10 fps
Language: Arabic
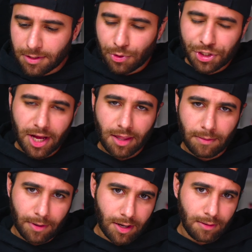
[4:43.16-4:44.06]
تسوي شيء هذا
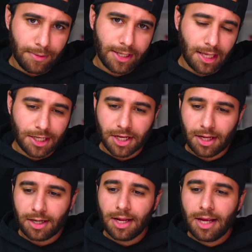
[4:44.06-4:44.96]
برا البيت
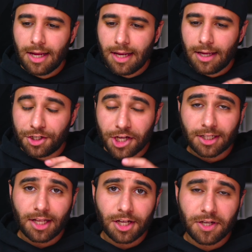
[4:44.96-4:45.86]
علشان
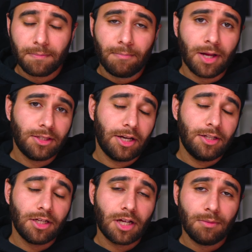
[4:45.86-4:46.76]
نشارة الخشب ما تطير
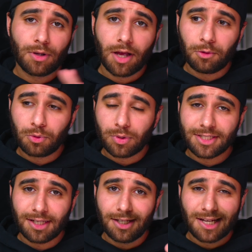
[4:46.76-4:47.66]
عندك كل مكان
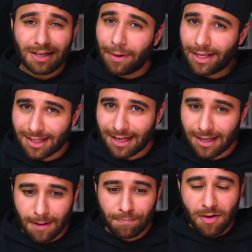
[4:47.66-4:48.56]
وتوسخ لك البيت
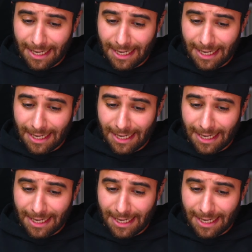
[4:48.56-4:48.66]
كله